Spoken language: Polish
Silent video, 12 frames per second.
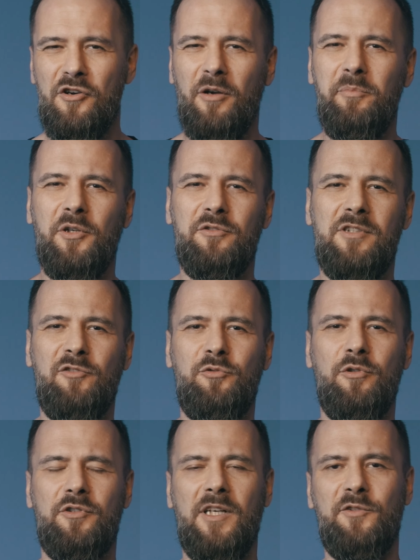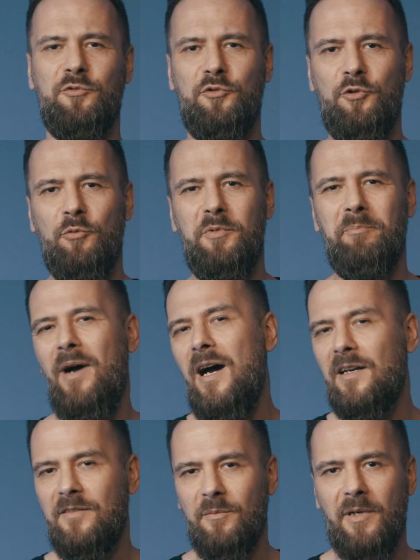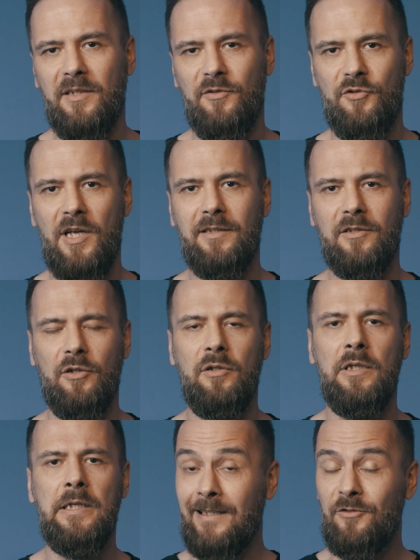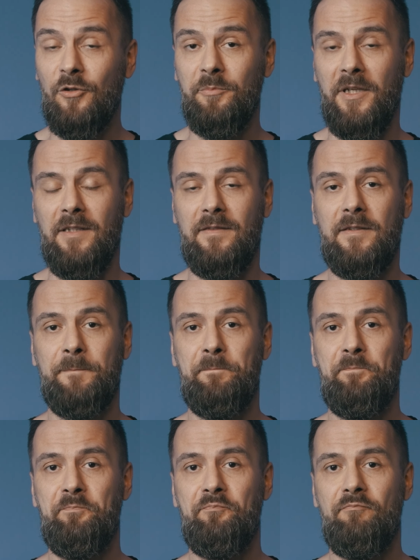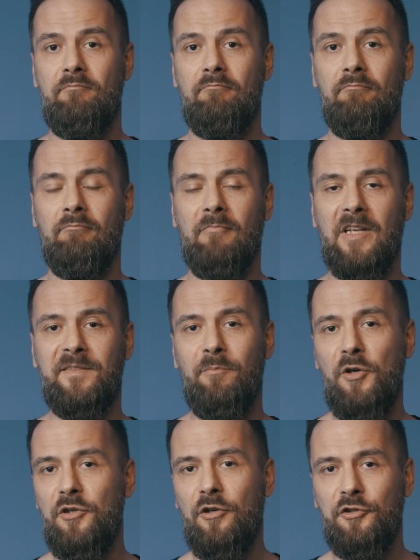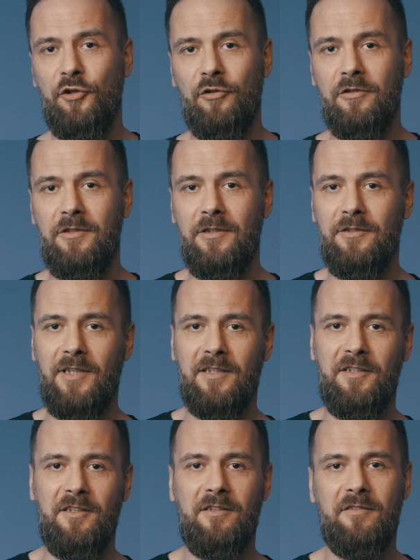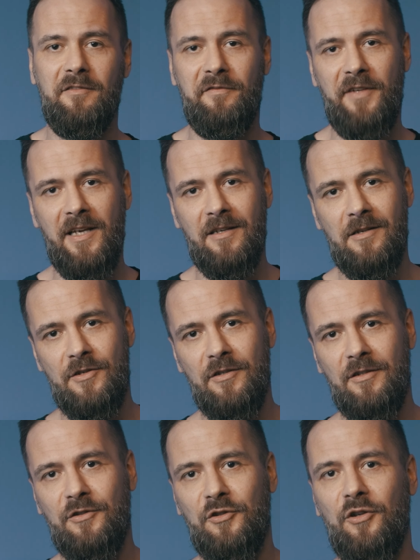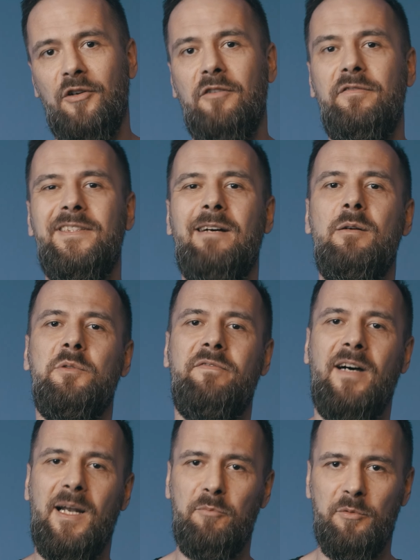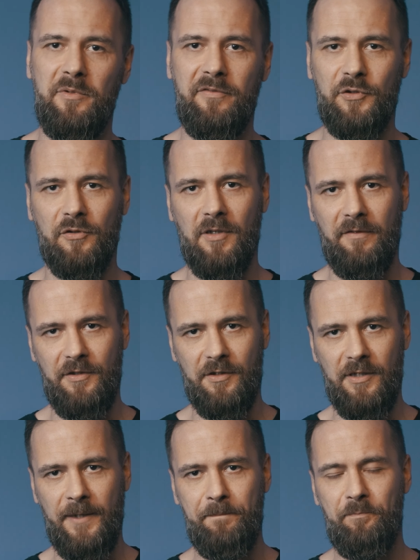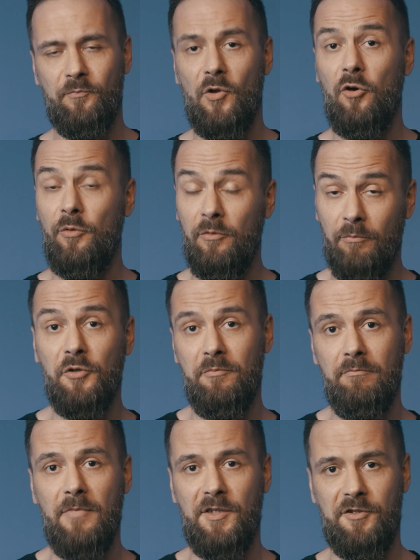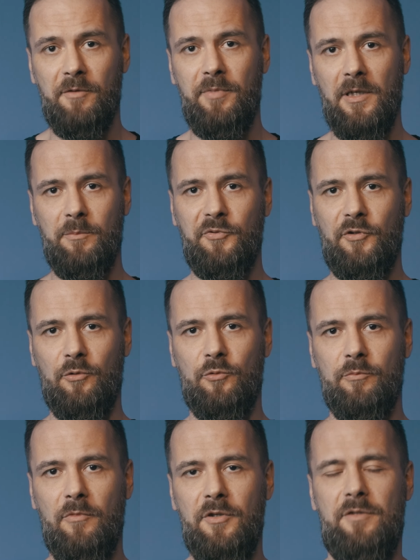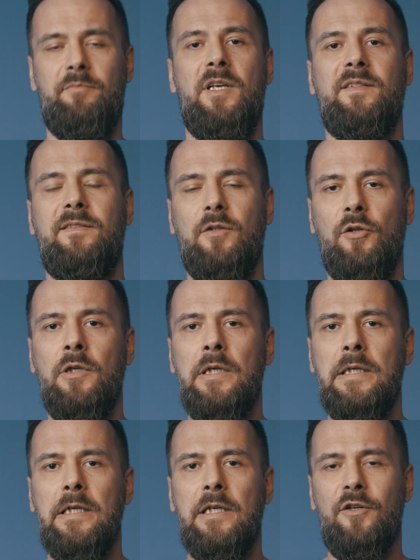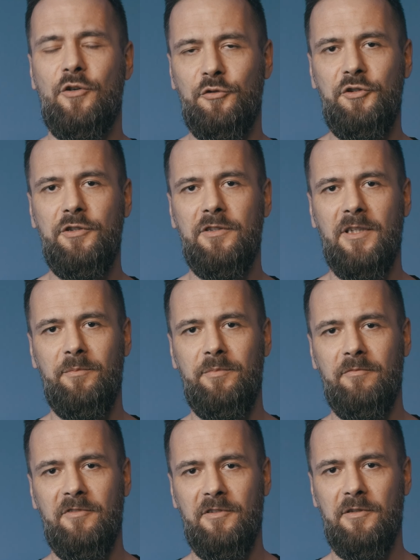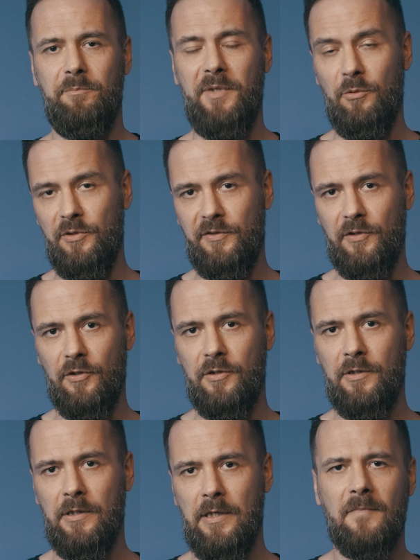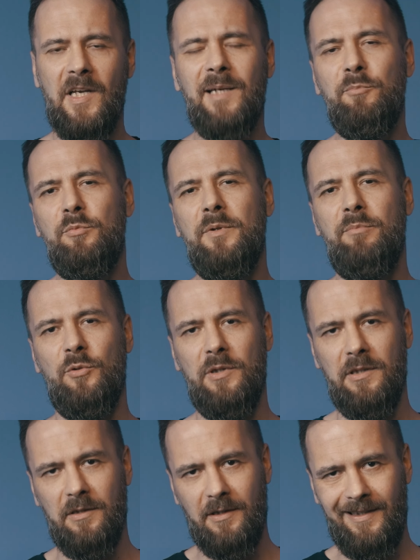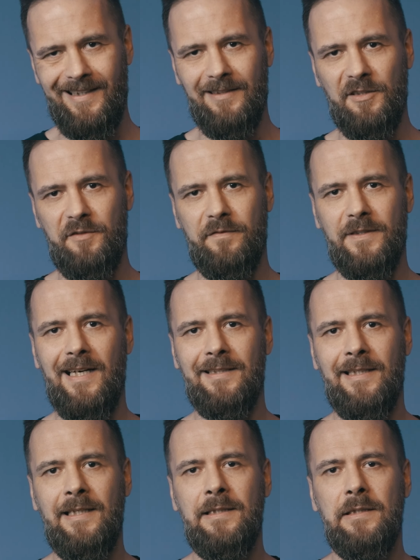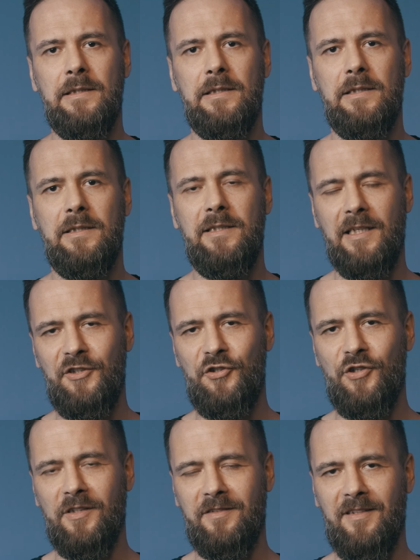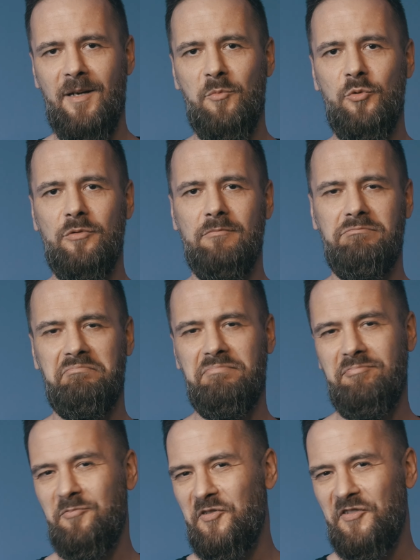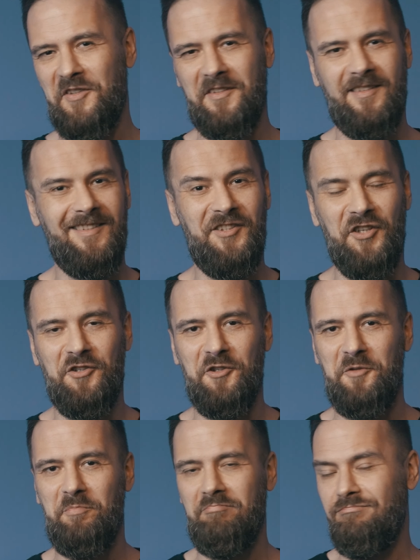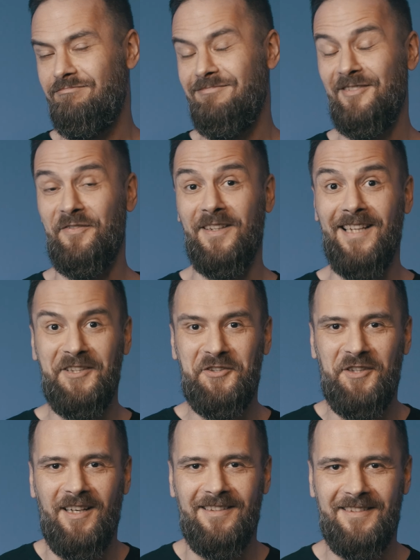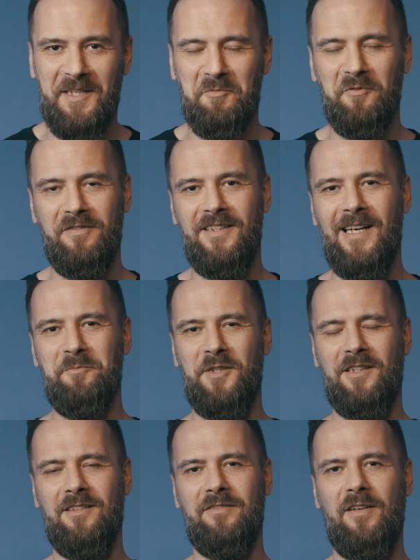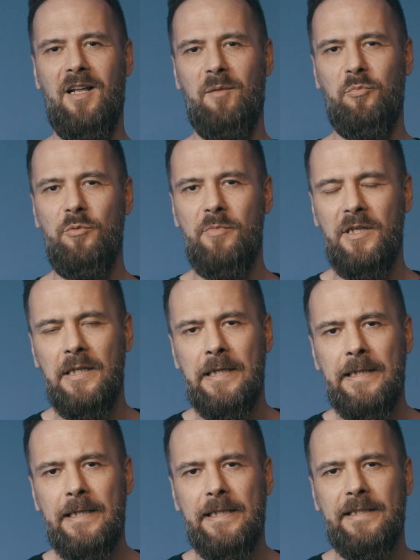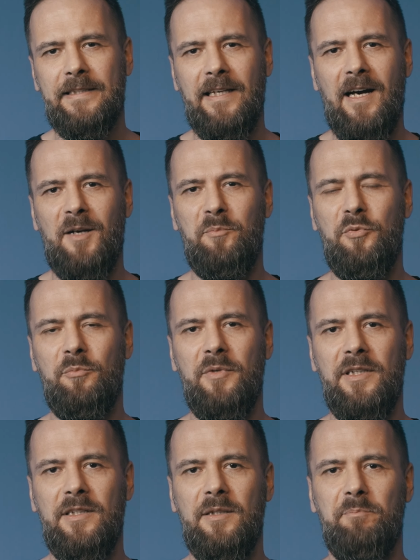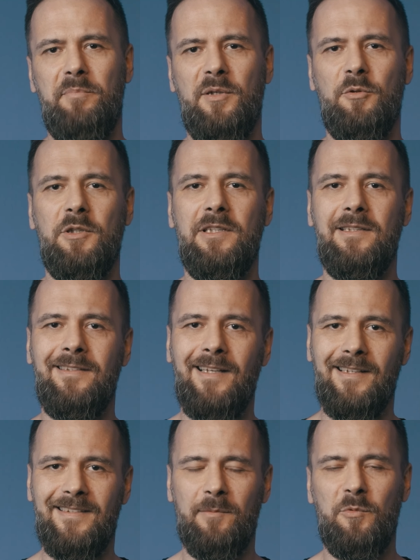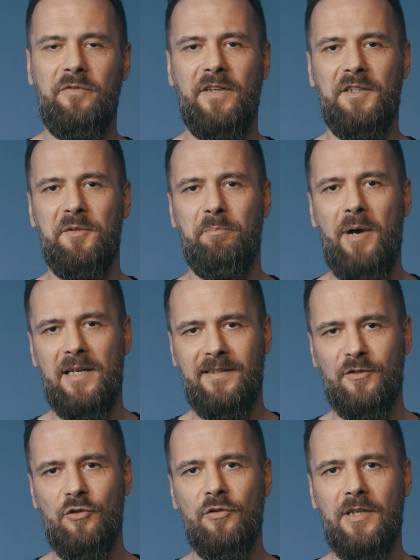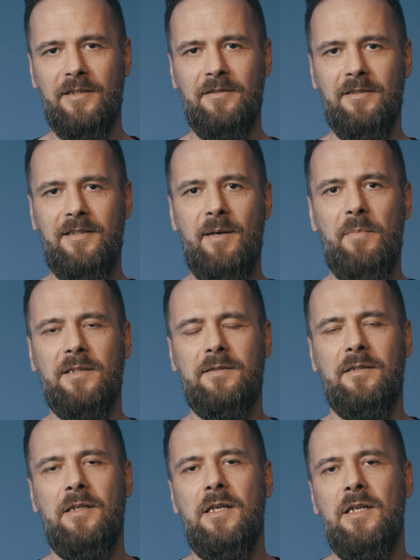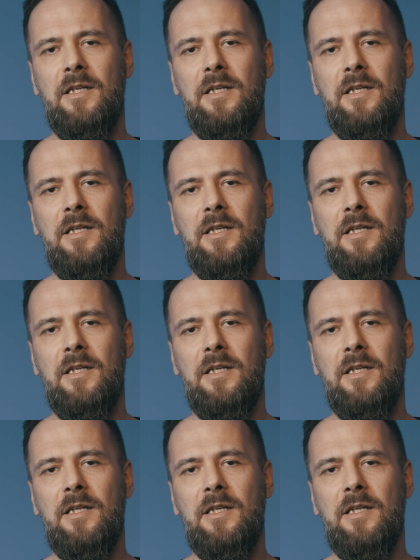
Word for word: robię od czasu do czasu śluby, bardzo, bardzo rzadko. Natomiast mm, z moich osiągnięć takich większych to wydałem dwa albumy fotograficzne o moim mieście Białymstoku, moje miasto rodzinne e, Białystok. Albumy były kiedyś wydane, jakiś czas temu, 10-12 lat temu wydałem takie dwa albumy. Te albumy były na zamówienie bardzo konkretny temat